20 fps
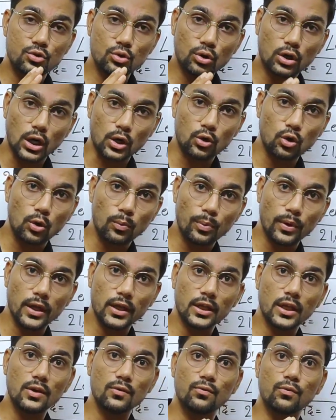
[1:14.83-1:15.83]
जो कट ऑफ
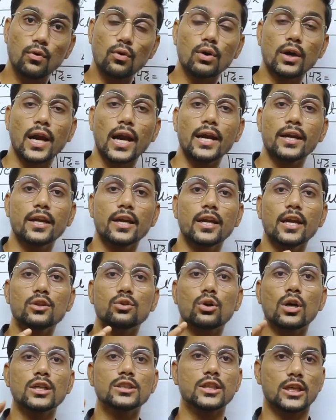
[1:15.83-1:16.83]
रहेगी वो क्राइटेरिया
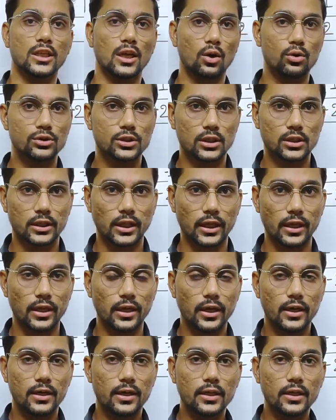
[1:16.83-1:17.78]
थोड़ा ज़्यादा हो सकता है